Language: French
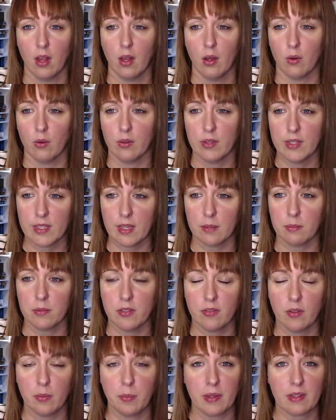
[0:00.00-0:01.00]
on est
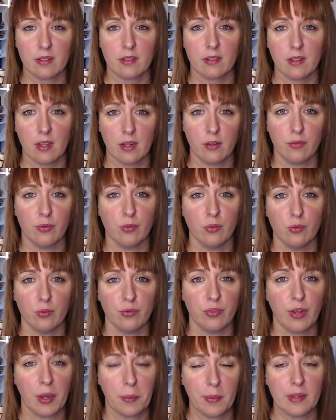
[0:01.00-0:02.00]
captivé par ce qu'elle veut nous
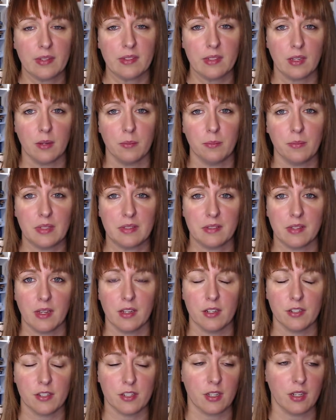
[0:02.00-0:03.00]
faire passer comme
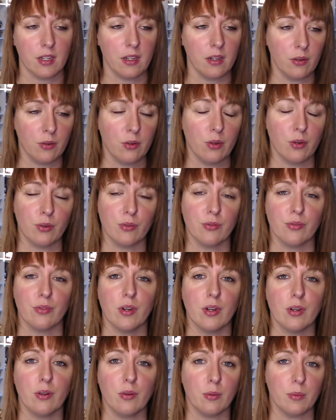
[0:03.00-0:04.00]
message, et là encore une
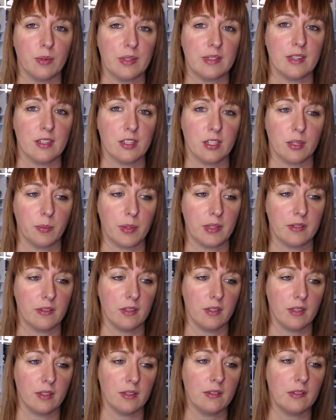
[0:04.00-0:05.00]
fois, le message est
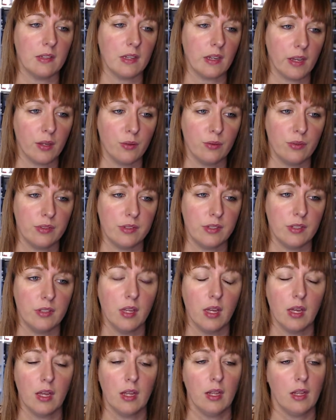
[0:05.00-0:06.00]
passé, c'est réussi.
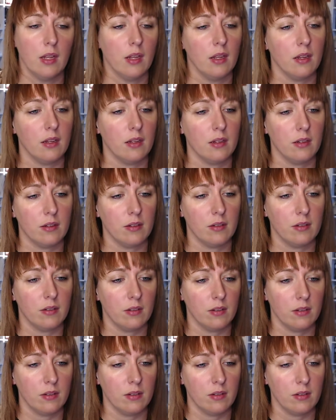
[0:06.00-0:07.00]

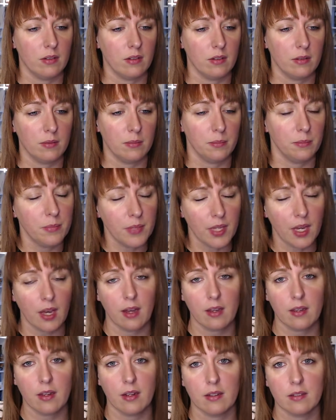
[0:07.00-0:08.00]
Euh,
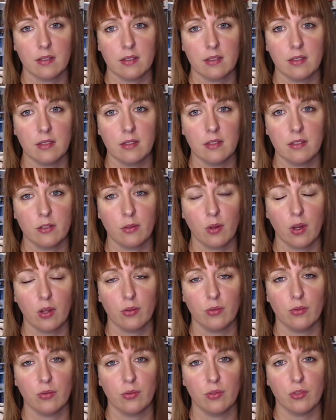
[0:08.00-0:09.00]
Miracle, c'est l'histoire
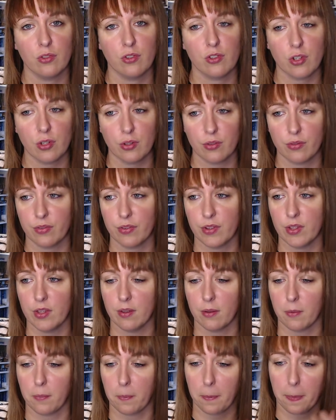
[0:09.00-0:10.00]
d'une jeune
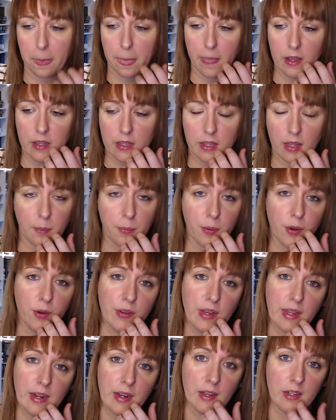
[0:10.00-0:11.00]
fille qui apprend
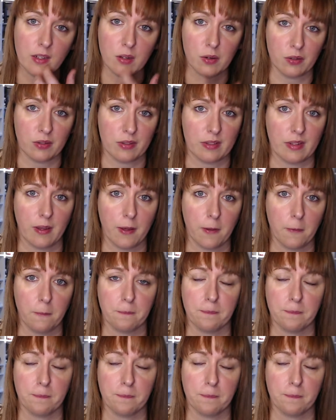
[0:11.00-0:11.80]
qu'elle a un cancer.